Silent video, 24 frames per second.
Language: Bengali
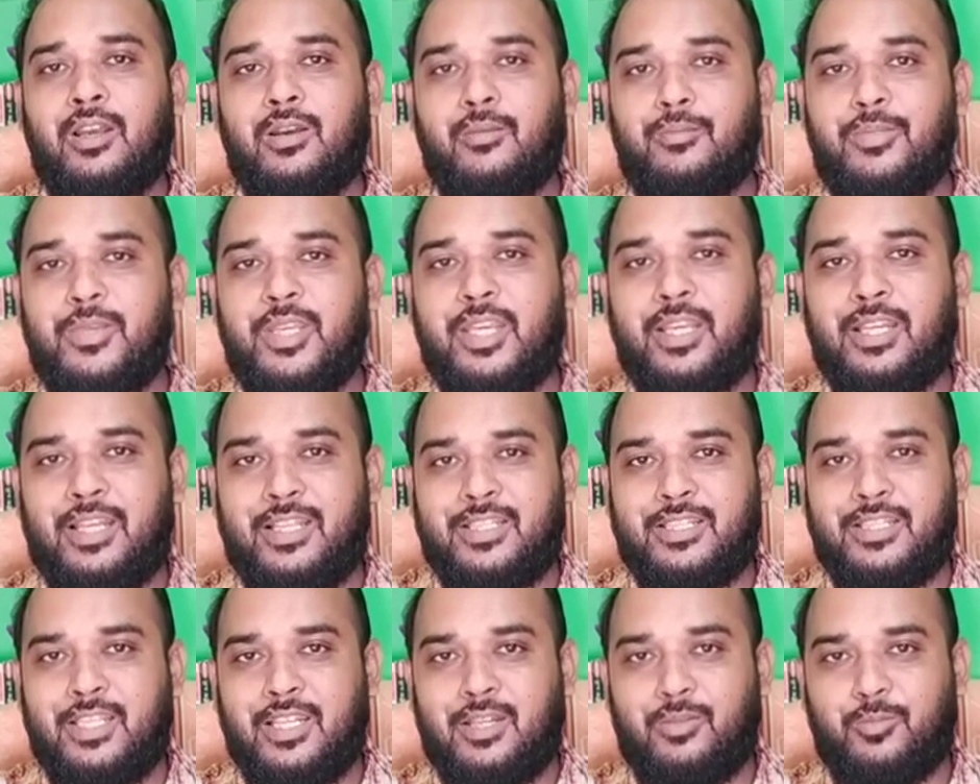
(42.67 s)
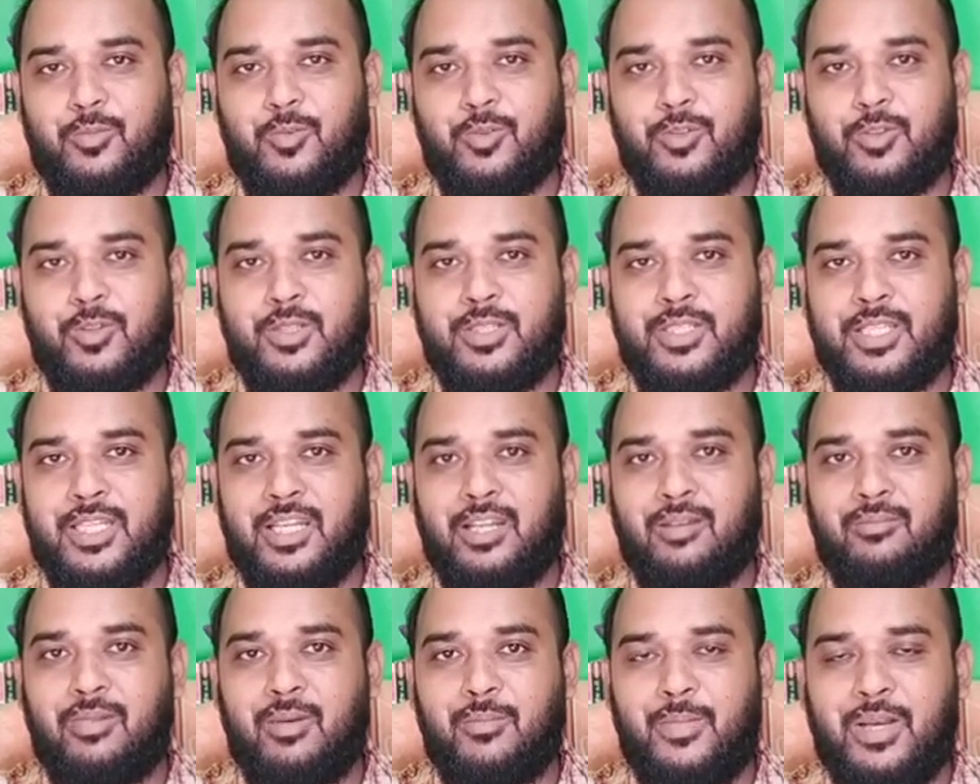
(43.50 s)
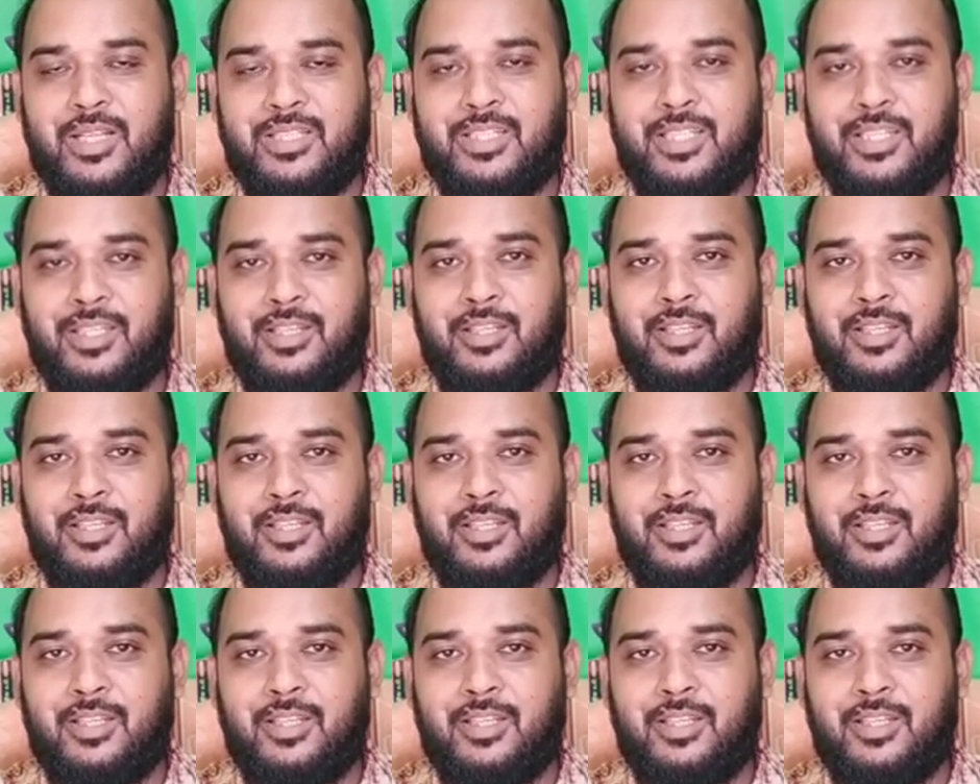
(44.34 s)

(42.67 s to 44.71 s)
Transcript: বি ক্লাস যারা পড়ছে জেনারেল বা পাশে